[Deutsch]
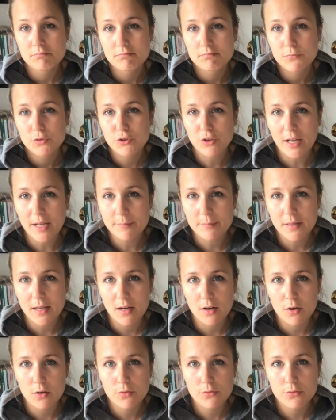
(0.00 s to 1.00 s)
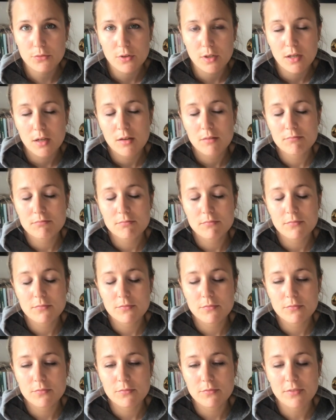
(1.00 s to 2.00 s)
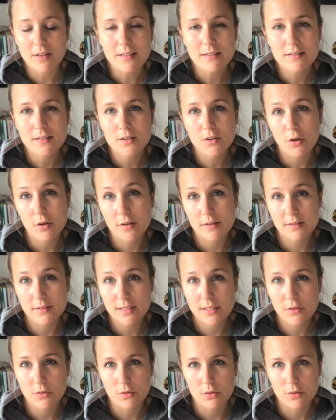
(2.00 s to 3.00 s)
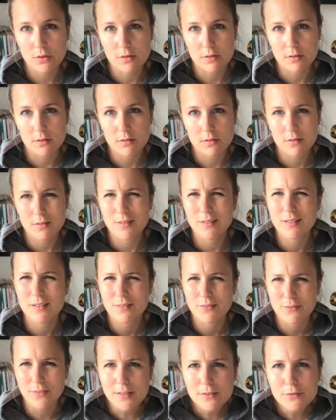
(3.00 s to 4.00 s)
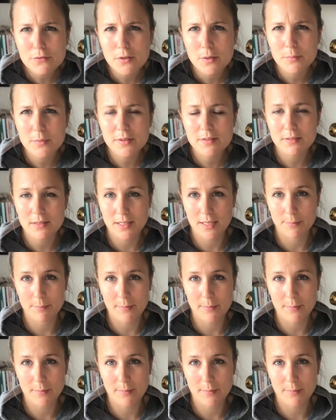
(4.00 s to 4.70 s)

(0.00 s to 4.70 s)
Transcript: Schreibt auf, was sind eure Sehnsüchte? Was vermisst ihr am